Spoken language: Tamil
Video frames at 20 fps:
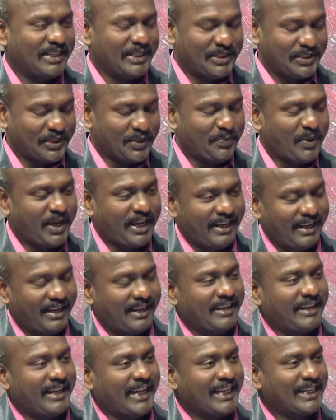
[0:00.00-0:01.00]
நிச்சயமாக
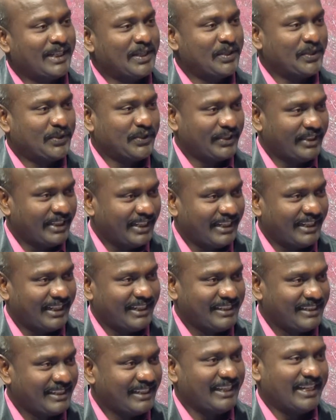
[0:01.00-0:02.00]
எல்லா நேயர்களுக்கும் இந்த
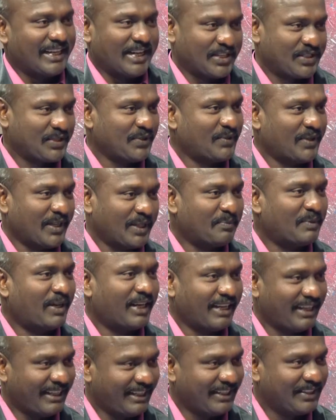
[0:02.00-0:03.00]
நிகழ்ச்சி
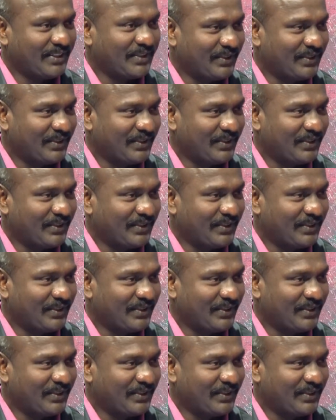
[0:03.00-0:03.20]
ஆசீர்வாதமாக இருந்து